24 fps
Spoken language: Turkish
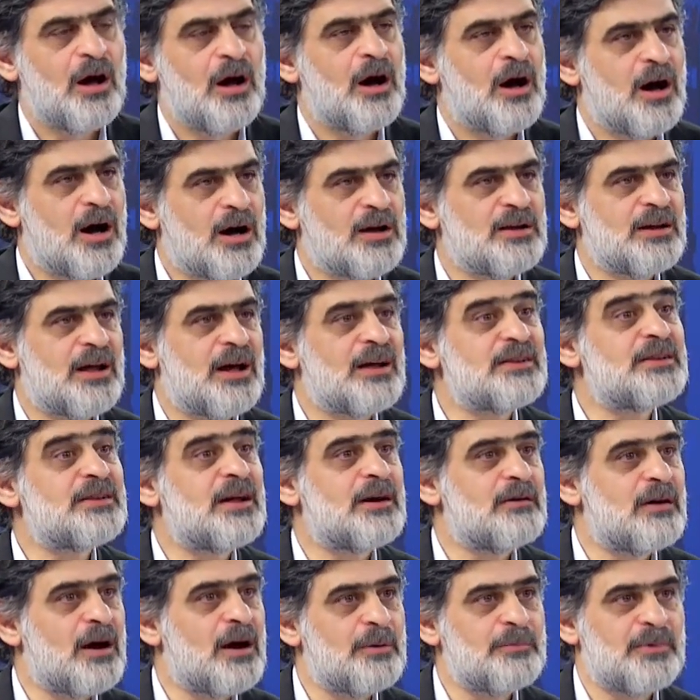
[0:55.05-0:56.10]
Hala
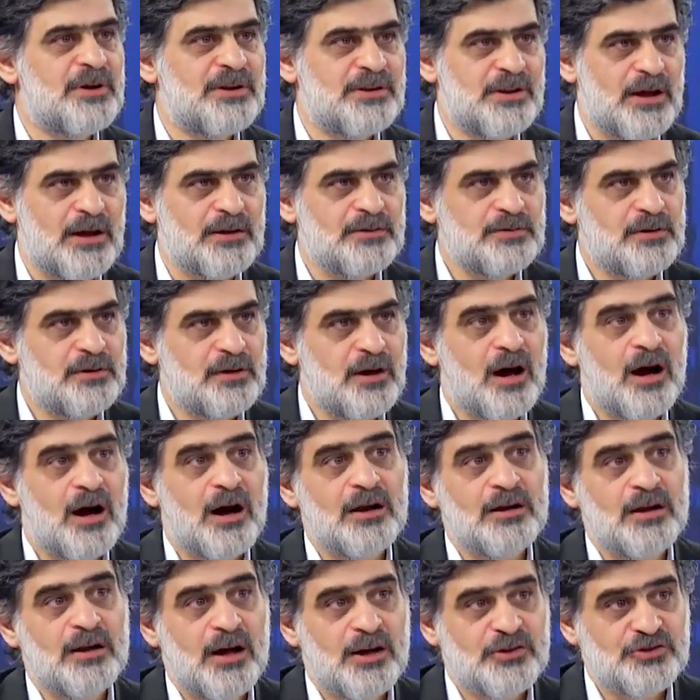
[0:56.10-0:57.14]
devam eden
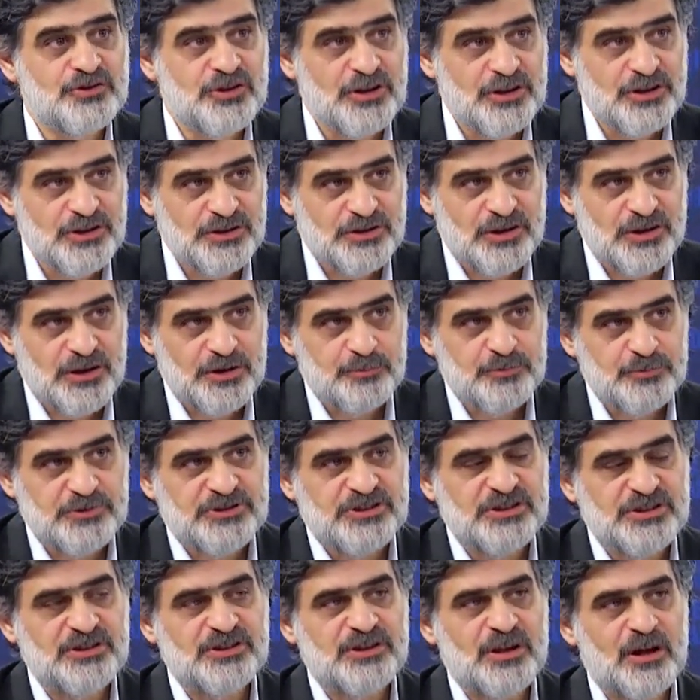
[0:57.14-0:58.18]
hala
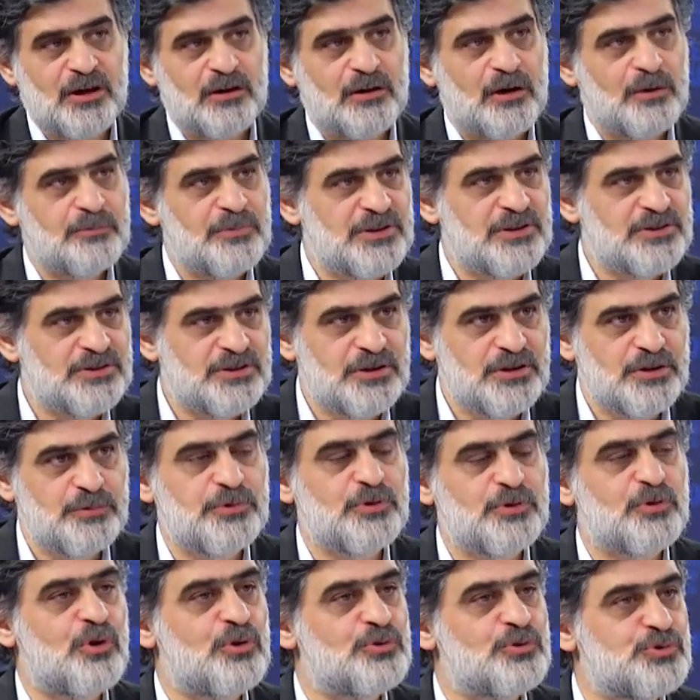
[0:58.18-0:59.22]
şehitlerimizin devam ettiği
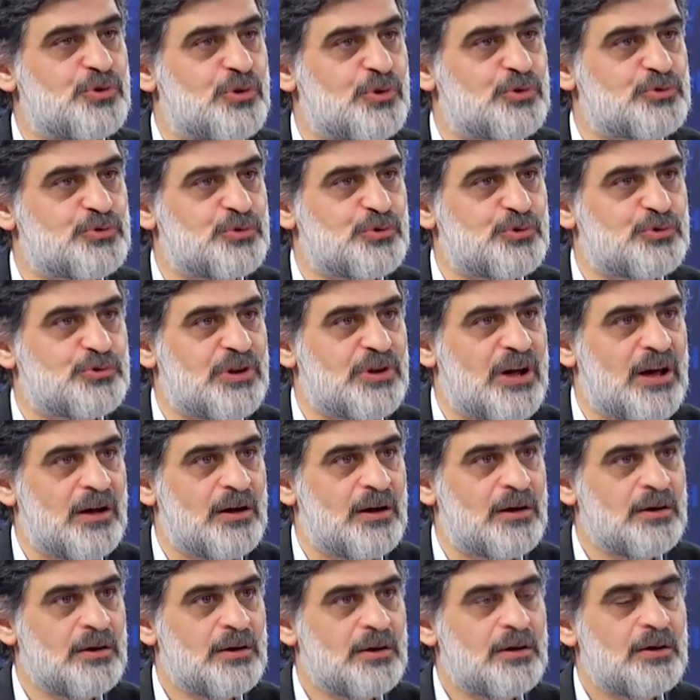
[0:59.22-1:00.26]
bir konjonktürde
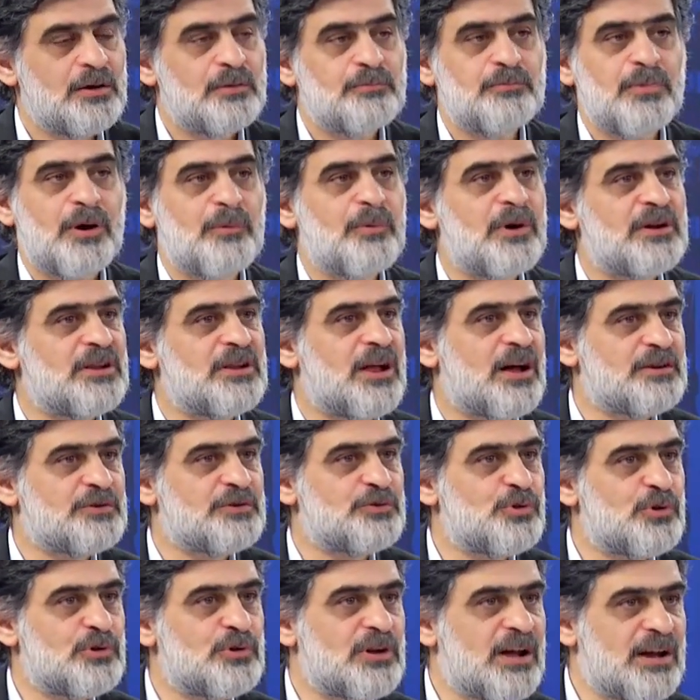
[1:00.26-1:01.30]

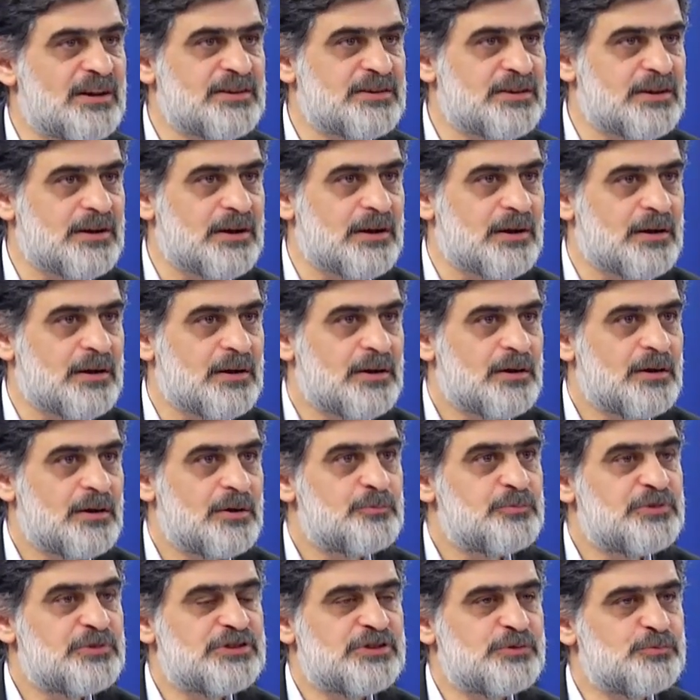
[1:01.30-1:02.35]
babalar diyorlar ki
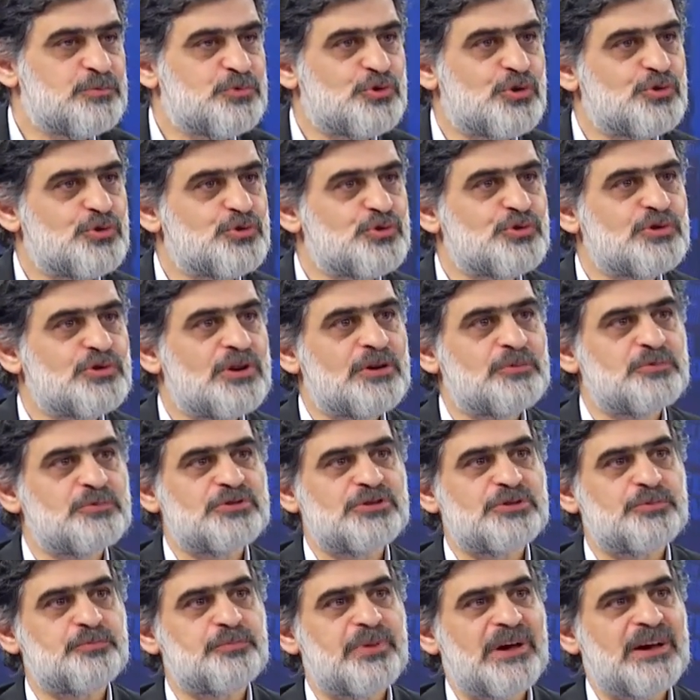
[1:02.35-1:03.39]
bizim
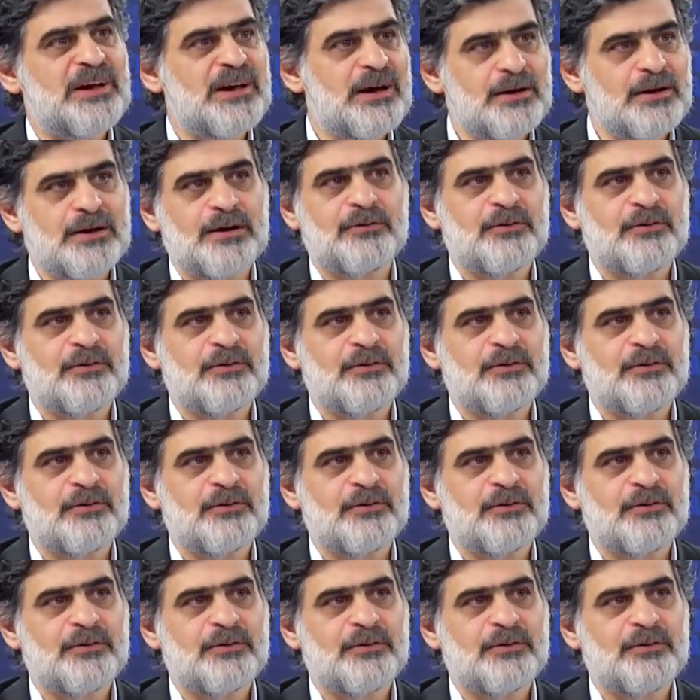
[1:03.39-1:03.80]
çocuklarımızı PKK